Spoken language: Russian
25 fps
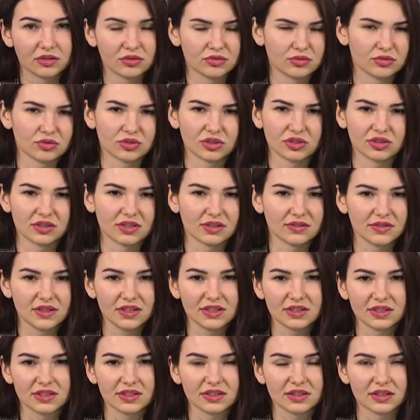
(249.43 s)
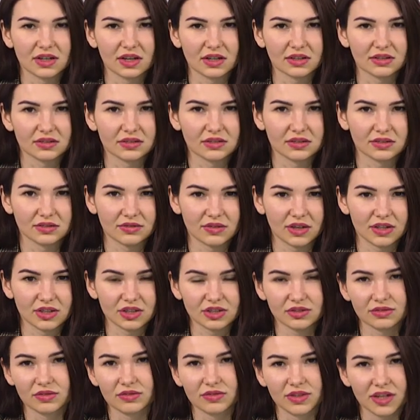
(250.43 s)
Тоже зависит от
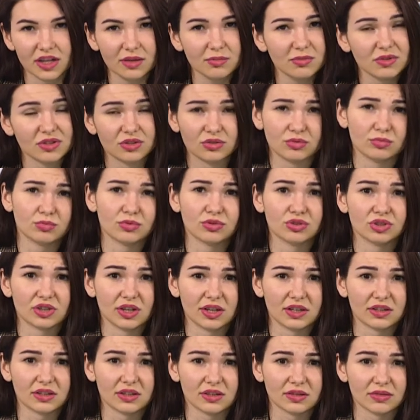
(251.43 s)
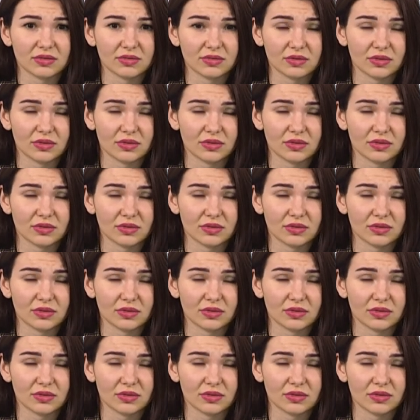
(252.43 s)
вашего времени и бюджета.